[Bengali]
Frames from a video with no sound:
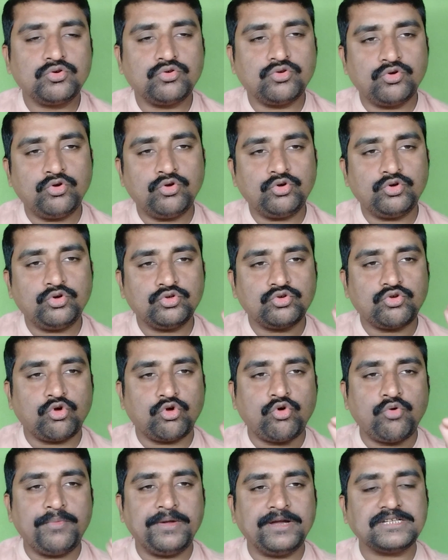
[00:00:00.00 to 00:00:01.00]
কোনো
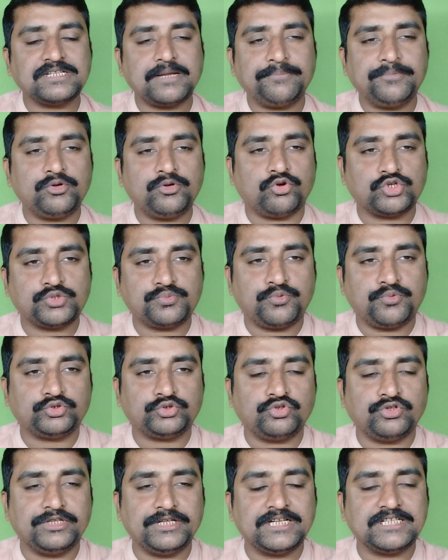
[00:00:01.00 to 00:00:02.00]
ডকুমেন্টস আপনি
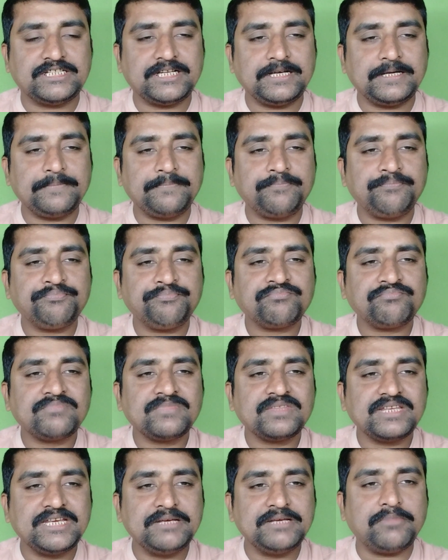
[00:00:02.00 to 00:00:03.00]
অস্পষ্ট দিয়েছেন
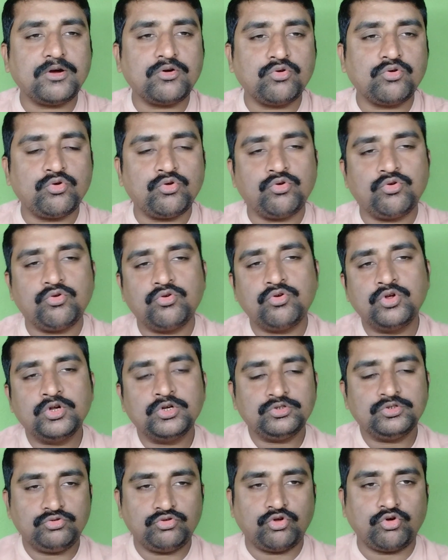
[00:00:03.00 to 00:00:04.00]
কিংবা কোনো
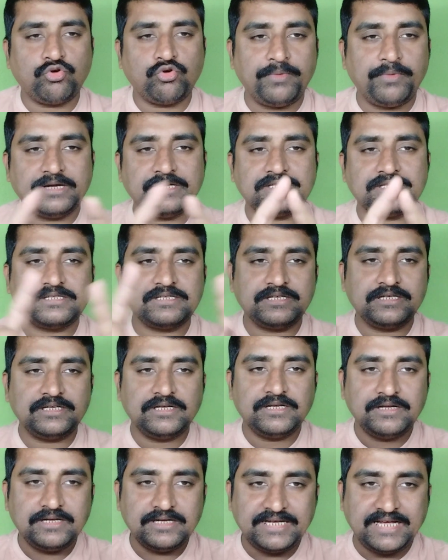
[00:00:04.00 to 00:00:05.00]
ডকুমেন্টস
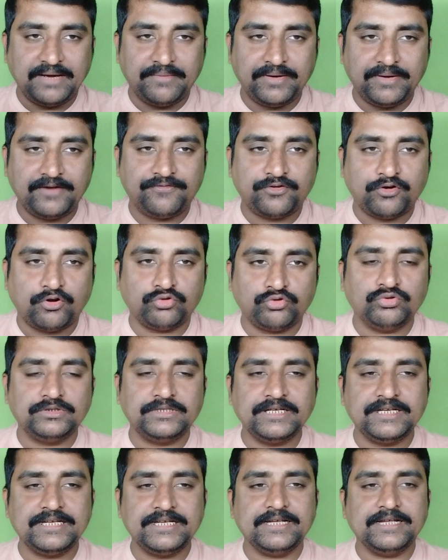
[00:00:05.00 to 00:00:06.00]
ক্যামেরায় ফটো
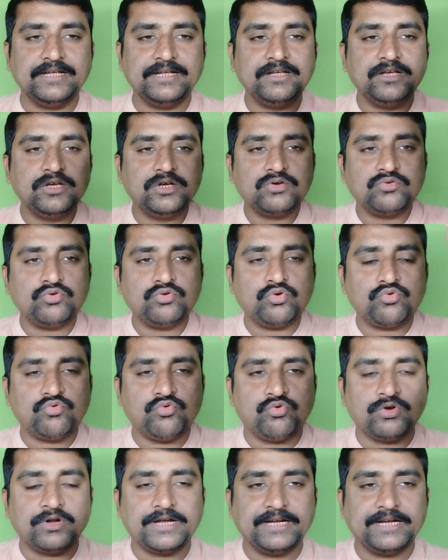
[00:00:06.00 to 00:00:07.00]
তুলতে গিয়ে কোনো
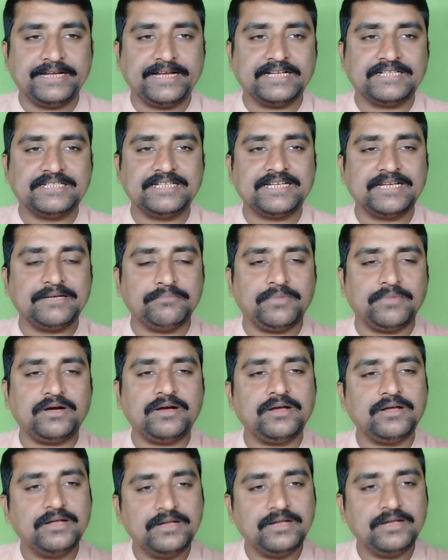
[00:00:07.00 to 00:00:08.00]
কোণ কেটে গেছে কিংবা
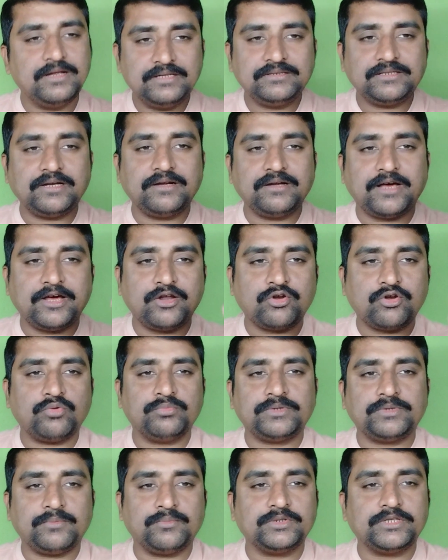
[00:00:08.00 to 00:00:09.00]
তার নানা
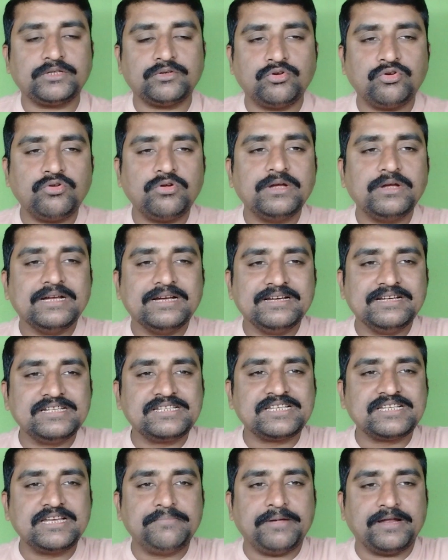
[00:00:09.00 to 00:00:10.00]
রকম তার মধ্যে কোনো
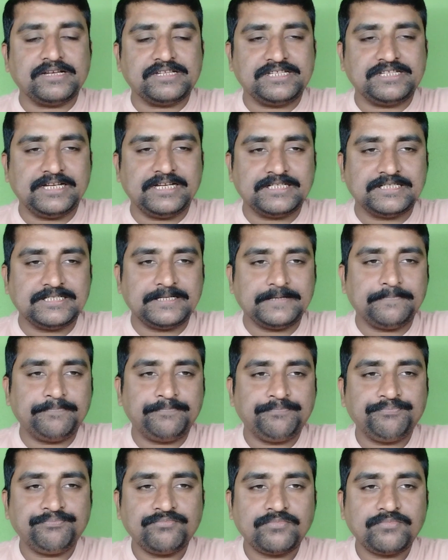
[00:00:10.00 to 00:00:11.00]
ডিসক্রিপেন্সি আছে
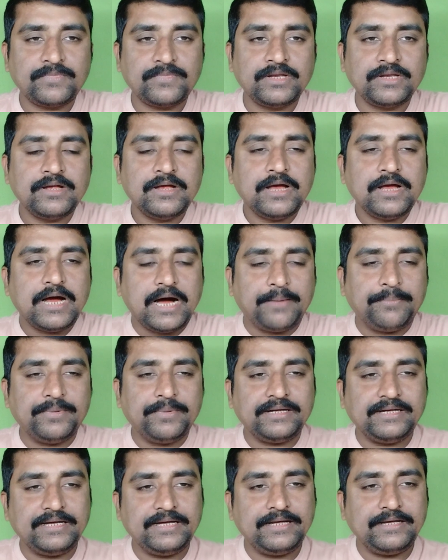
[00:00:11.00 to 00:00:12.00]

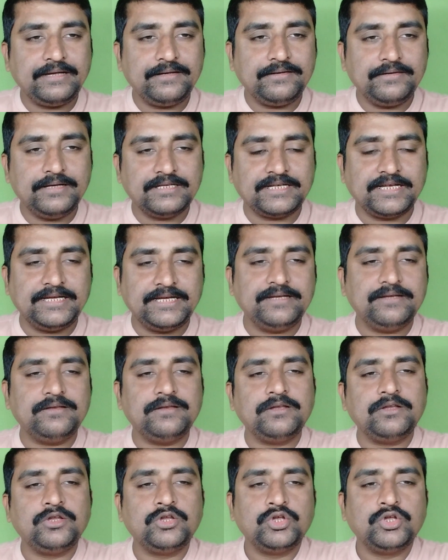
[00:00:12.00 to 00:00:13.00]
আপনাকে এসআই
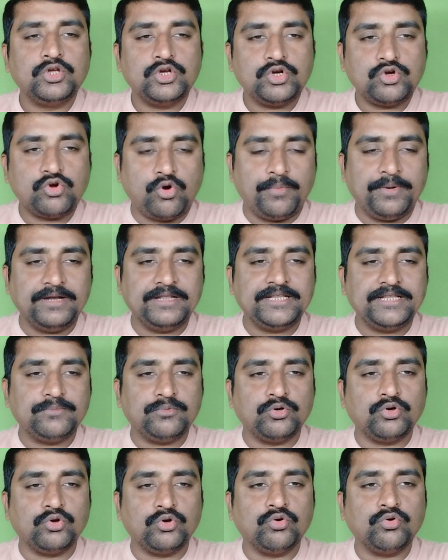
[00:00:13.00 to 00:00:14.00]
কমেন্ট দিয়ে
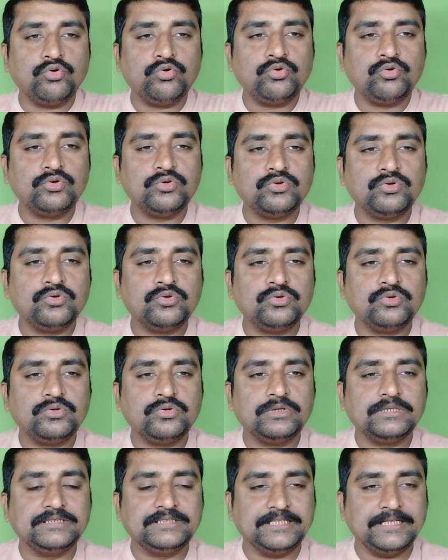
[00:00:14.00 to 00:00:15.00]
বলল
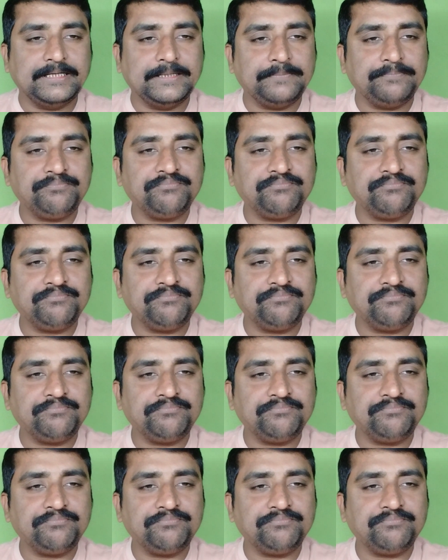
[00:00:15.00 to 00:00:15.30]
যে